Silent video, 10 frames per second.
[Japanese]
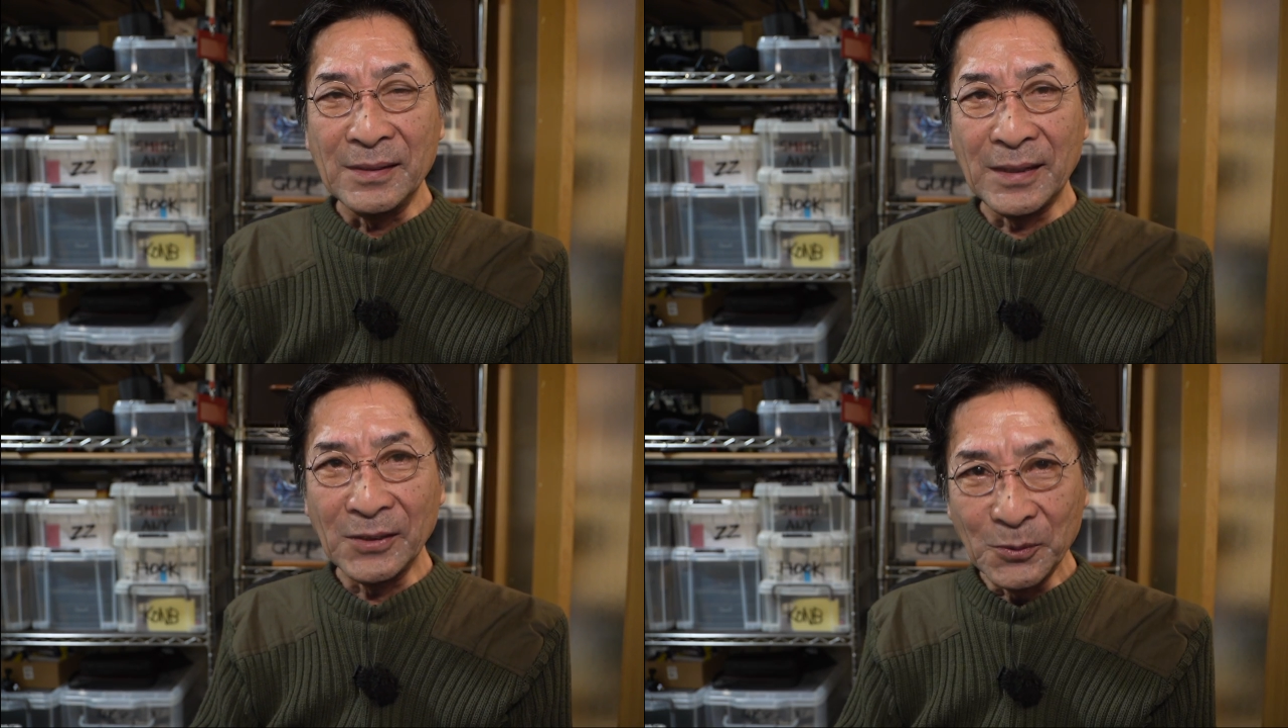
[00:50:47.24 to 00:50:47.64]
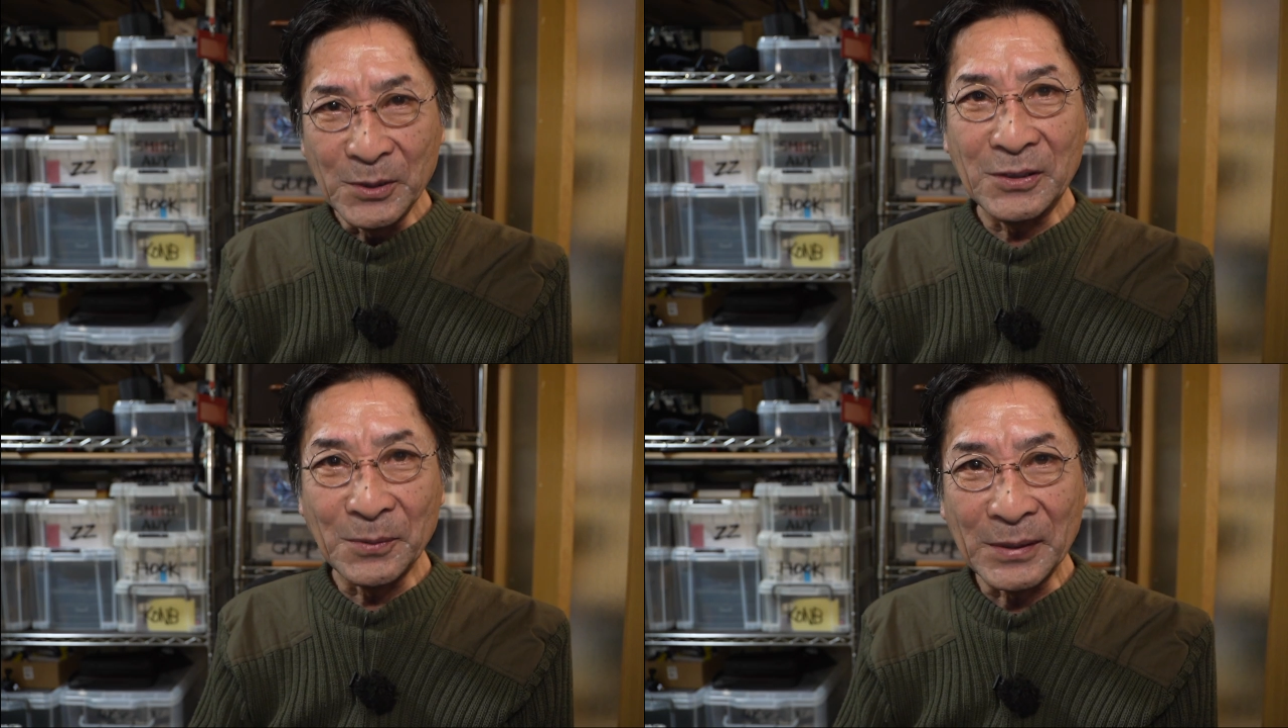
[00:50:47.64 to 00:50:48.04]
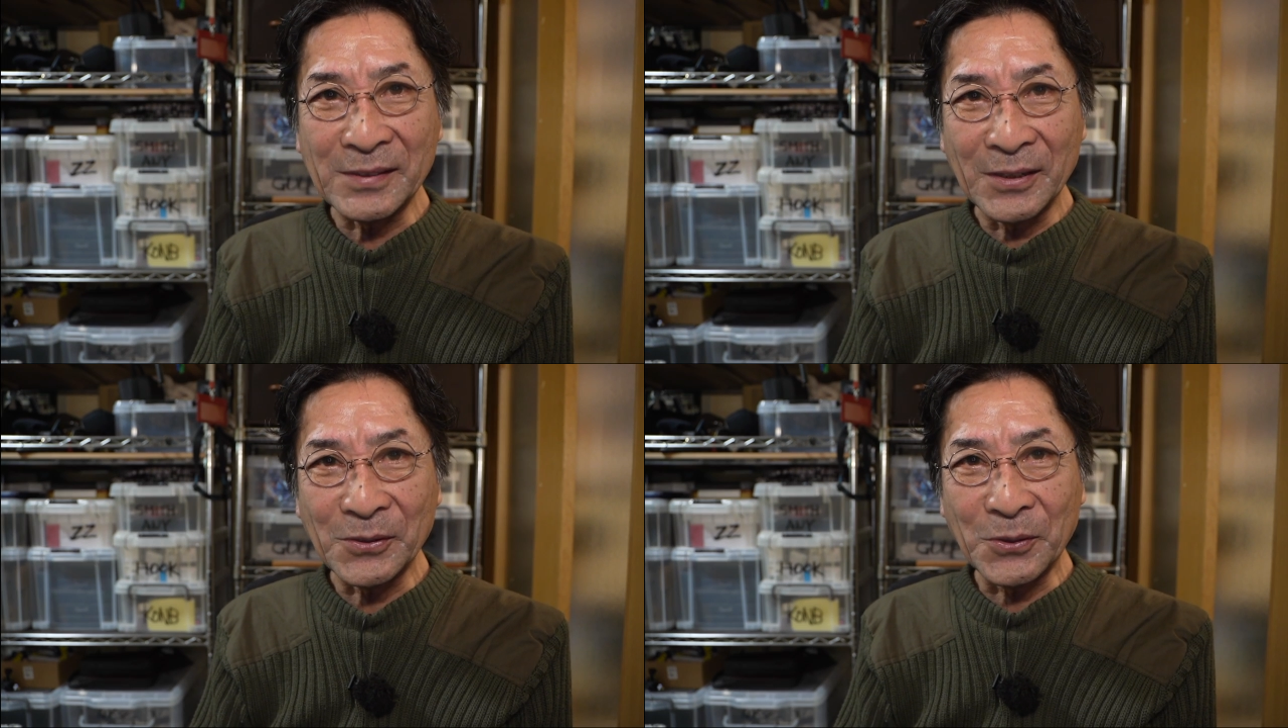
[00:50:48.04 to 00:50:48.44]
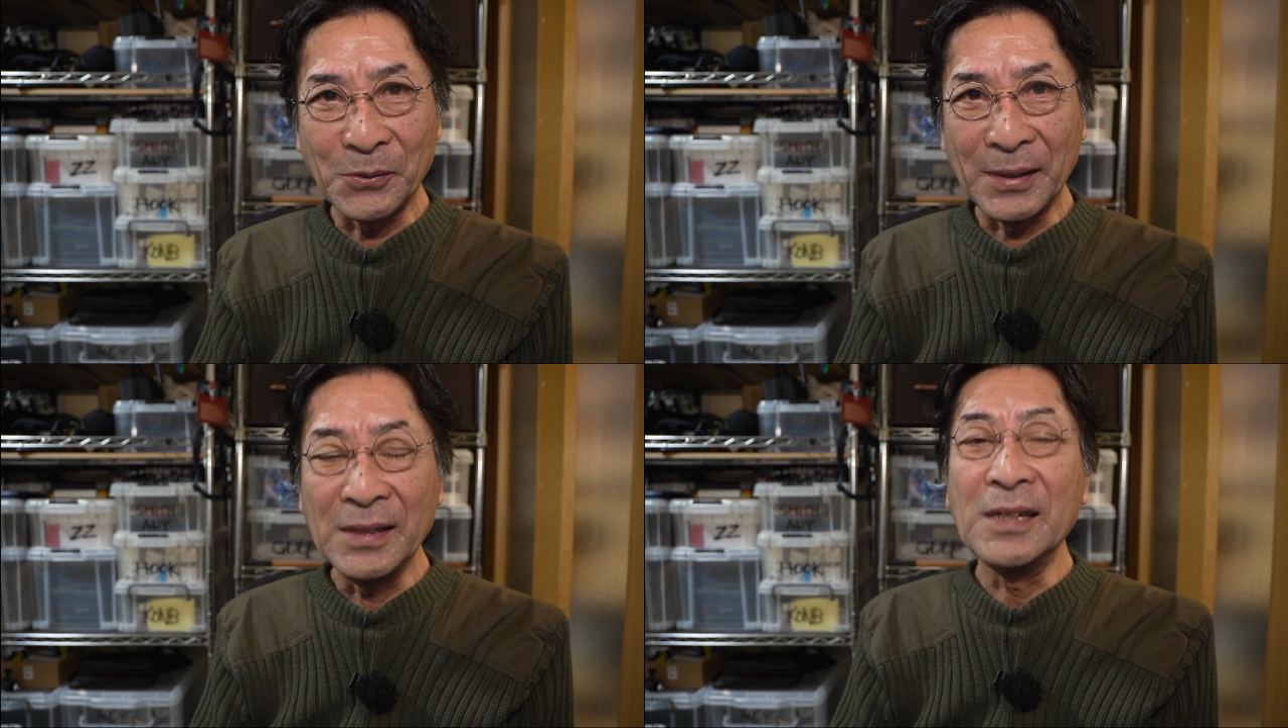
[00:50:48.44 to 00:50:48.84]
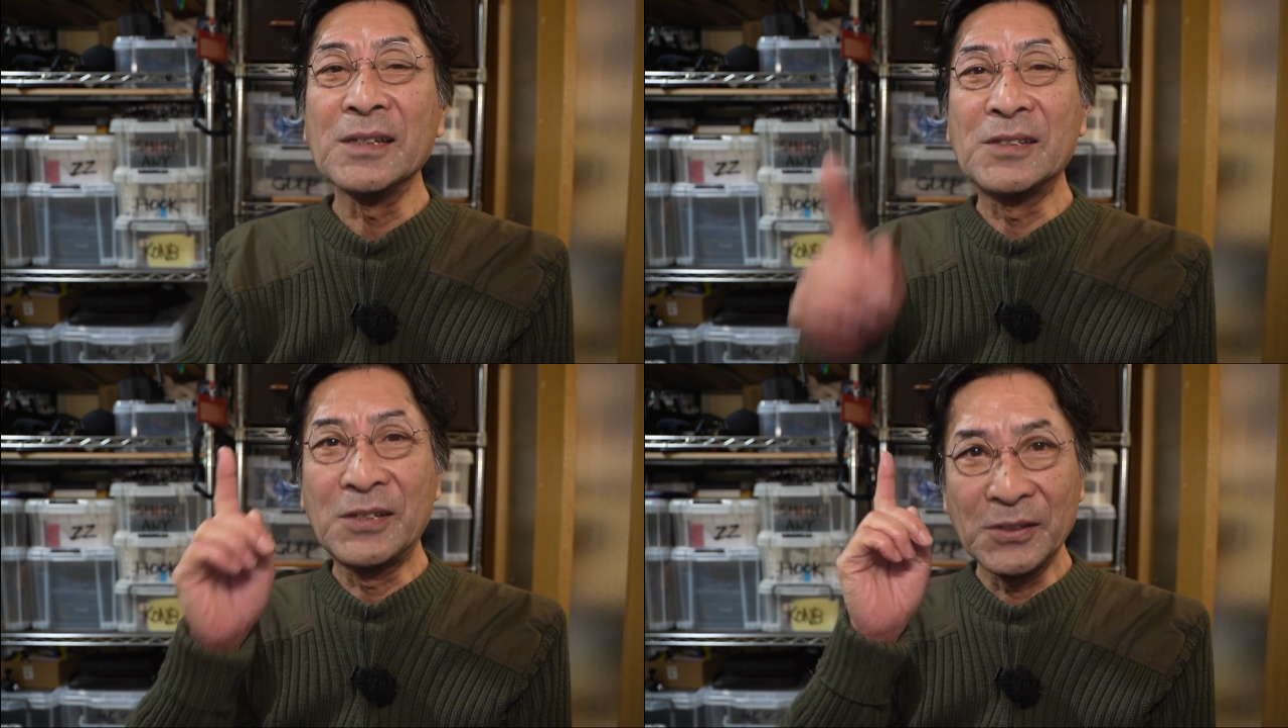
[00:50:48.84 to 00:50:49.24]
何度も言ってますけど今日は
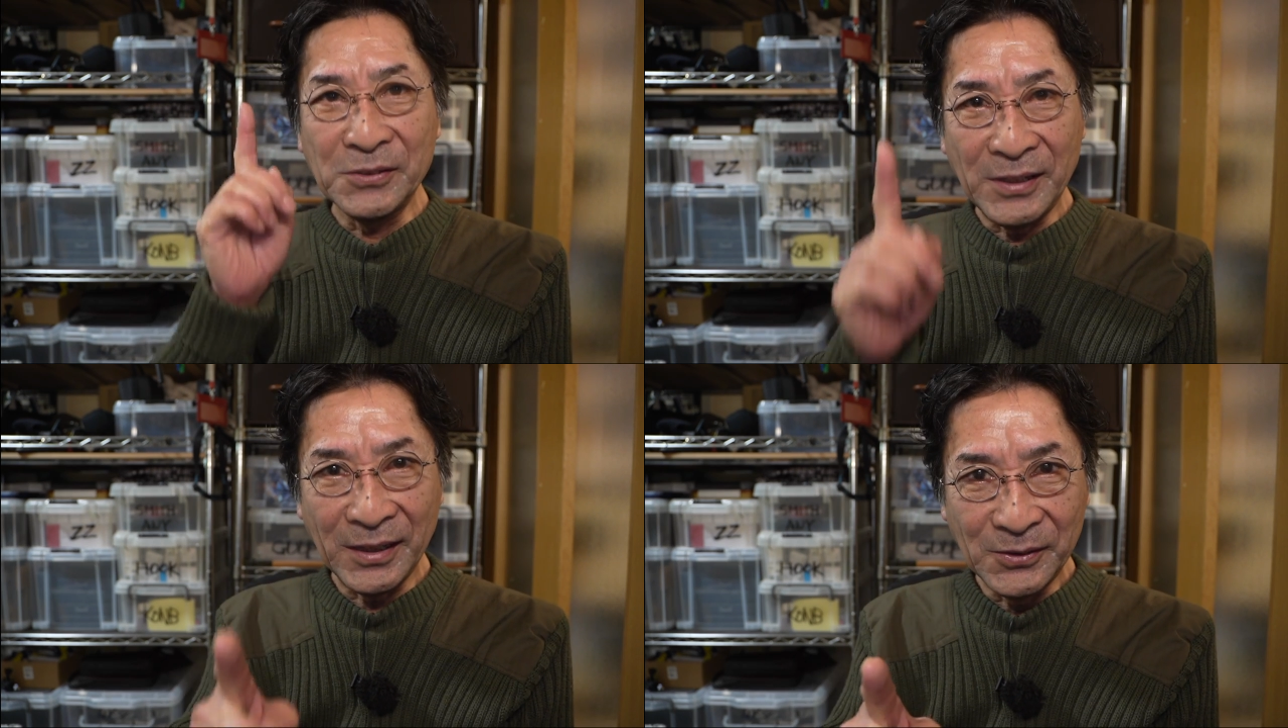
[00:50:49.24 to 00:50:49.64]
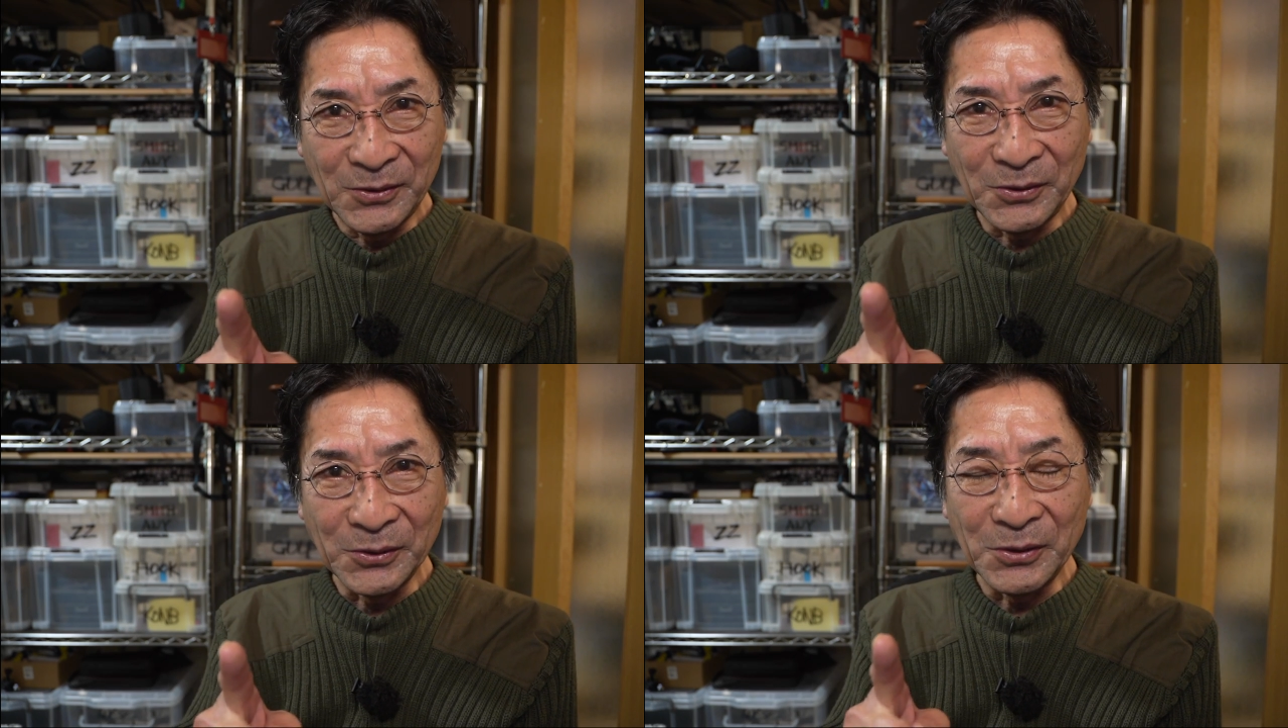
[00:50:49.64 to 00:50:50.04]
ジグヘッド